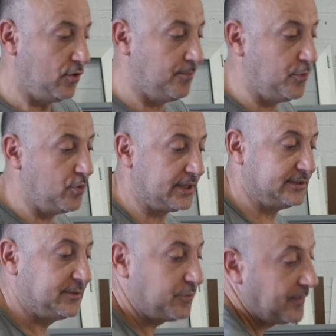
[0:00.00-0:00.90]

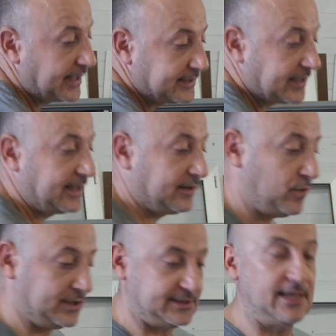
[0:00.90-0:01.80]
oppure si può mettere
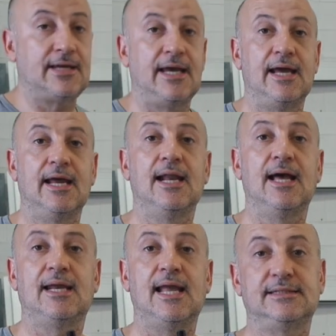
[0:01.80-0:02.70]
questa che è
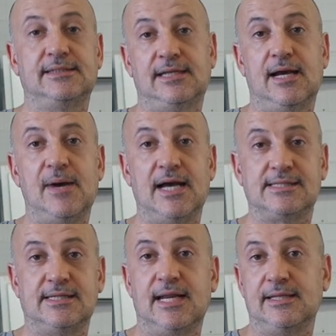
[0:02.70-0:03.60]
la classica
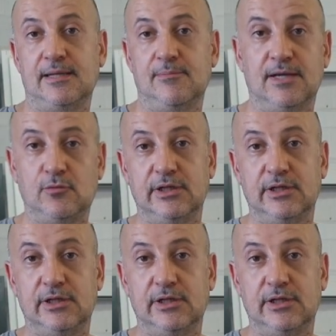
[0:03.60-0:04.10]
base della Dreamer,